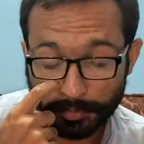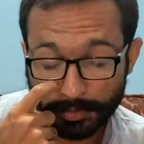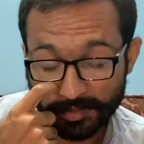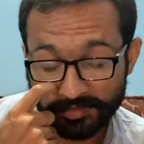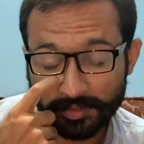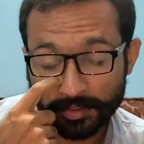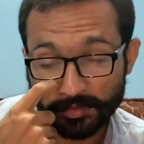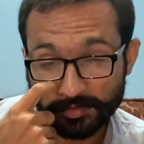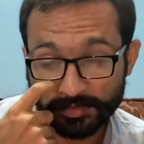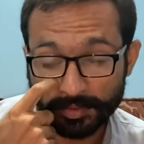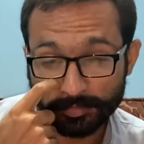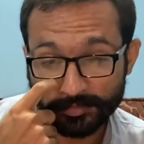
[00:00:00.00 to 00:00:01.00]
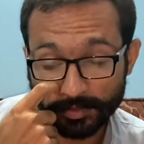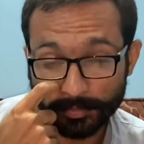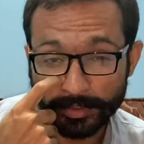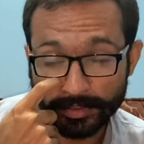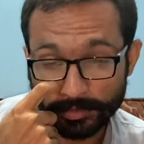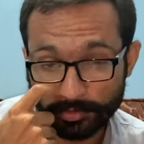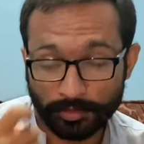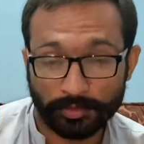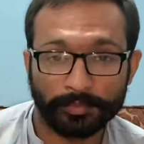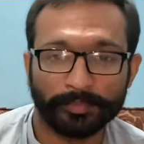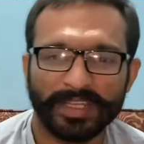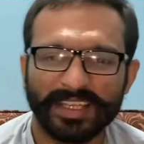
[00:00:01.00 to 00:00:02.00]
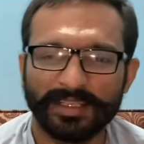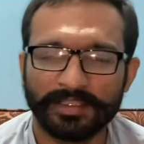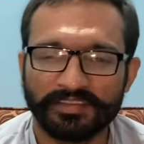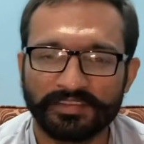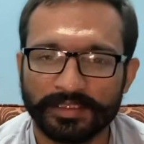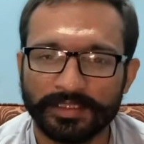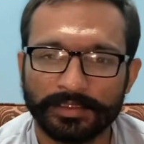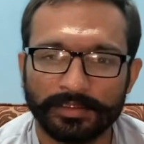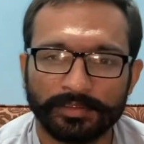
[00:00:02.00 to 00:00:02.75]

इसकी सबसे बड़ी जो मेन इसकी